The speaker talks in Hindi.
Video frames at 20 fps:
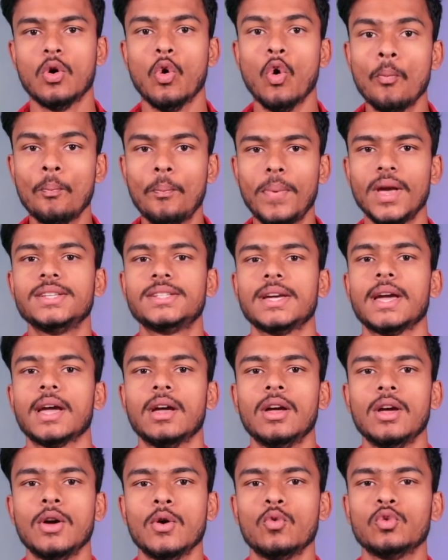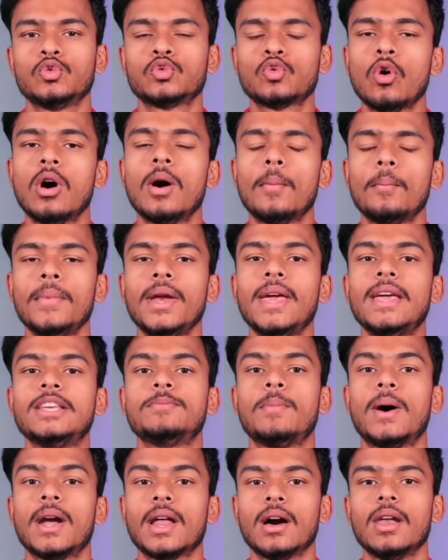होम पेज है उसको हमने इस
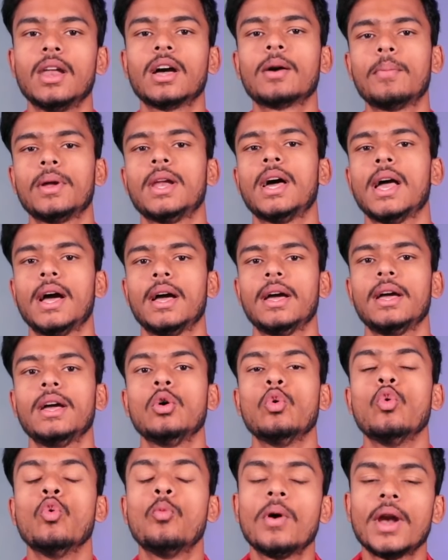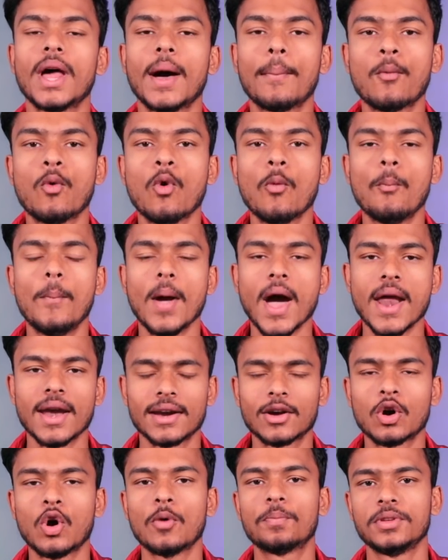बार अलग बनाया है ऊपर आपको
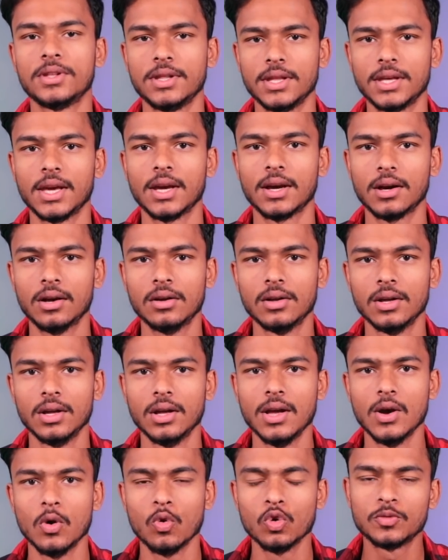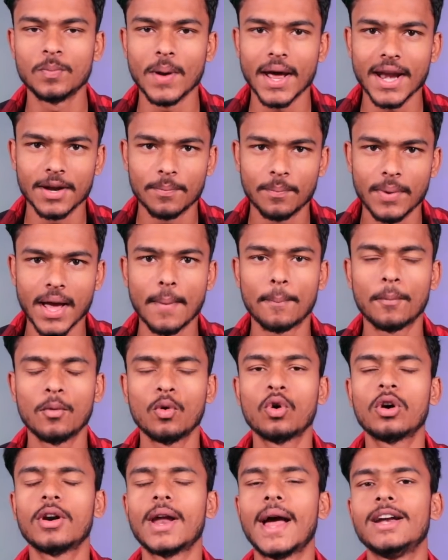बैनर का ऑप्शन दिखेगा उस बैनर पे आप
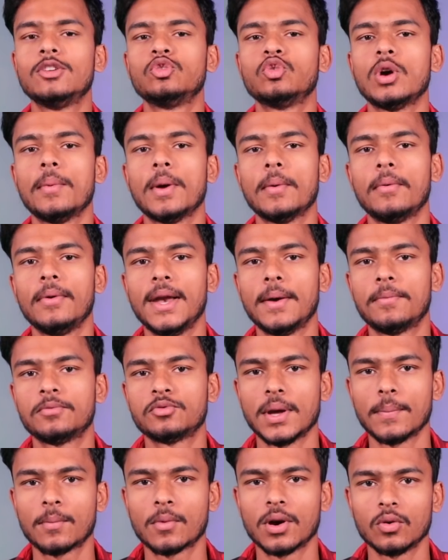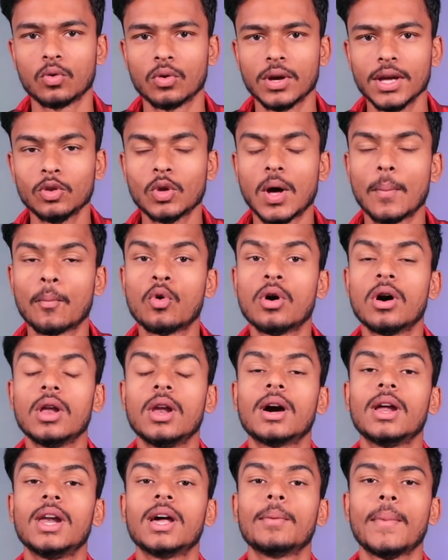लोग राइट स्वाइप या फिर लेफ्ट स्वाइप करोगे तो आपको
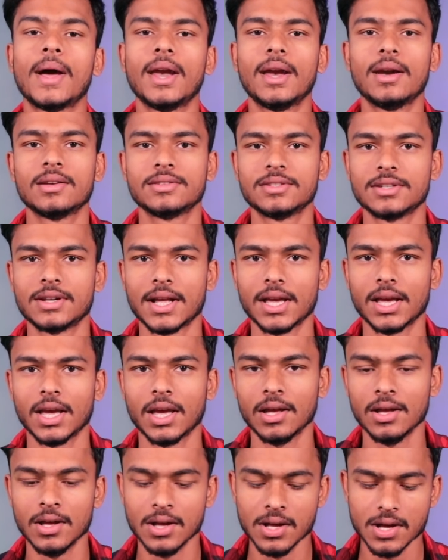अलग अलग बैनर नजर आएंगे